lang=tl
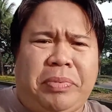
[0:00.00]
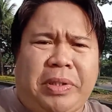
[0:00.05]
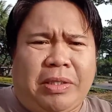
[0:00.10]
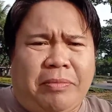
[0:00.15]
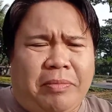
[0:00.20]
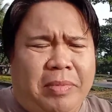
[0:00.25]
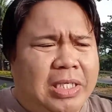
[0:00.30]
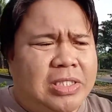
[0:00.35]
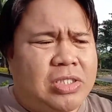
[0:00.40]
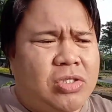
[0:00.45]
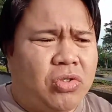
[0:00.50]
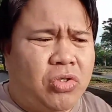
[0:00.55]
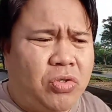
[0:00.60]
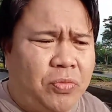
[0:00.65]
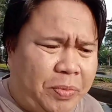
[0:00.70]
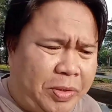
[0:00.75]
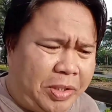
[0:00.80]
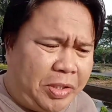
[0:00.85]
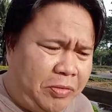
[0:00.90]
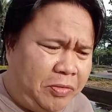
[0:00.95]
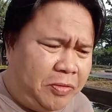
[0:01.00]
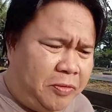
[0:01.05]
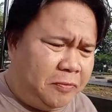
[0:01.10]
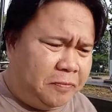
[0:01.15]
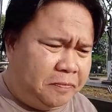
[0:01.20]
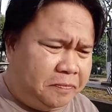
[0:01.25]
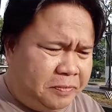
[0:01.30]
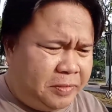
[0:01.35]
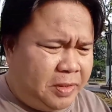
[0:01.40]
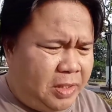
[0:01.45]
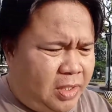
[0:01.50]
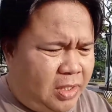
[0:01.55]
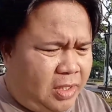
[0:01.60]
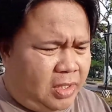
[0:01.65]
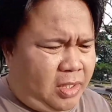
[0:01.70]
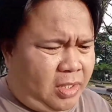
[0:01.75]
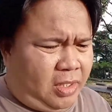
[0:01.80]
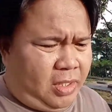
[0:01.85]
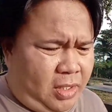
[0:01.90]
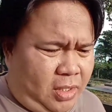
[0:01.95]
para makasuyop ra no
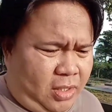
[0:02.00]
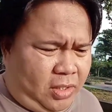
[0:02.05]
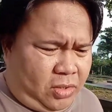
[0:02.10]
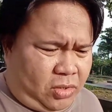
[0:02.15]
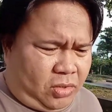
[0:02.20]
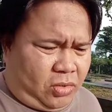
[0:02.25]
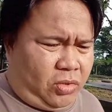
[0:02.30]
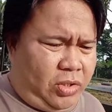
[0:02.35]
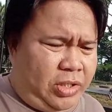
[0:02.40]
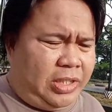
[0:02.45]
so